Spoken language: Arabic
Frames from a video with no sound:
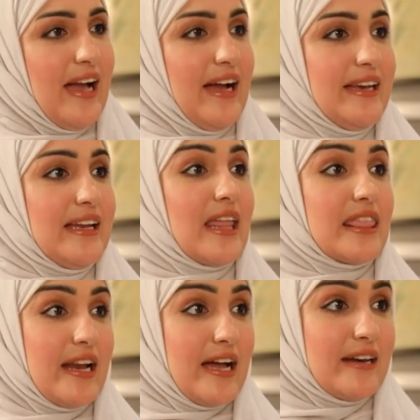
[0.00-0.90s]
عن
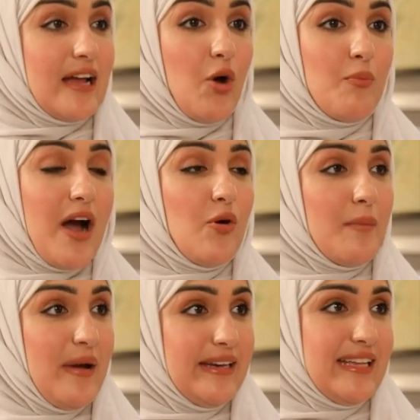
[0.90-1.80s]
اضرار او ما هو
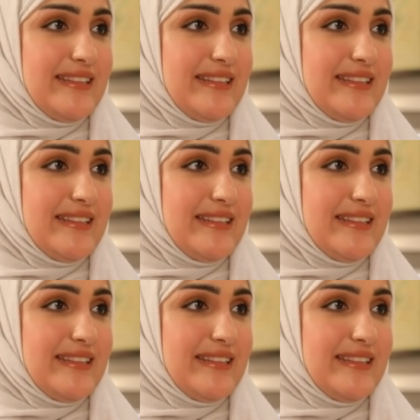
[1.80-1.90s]
معنى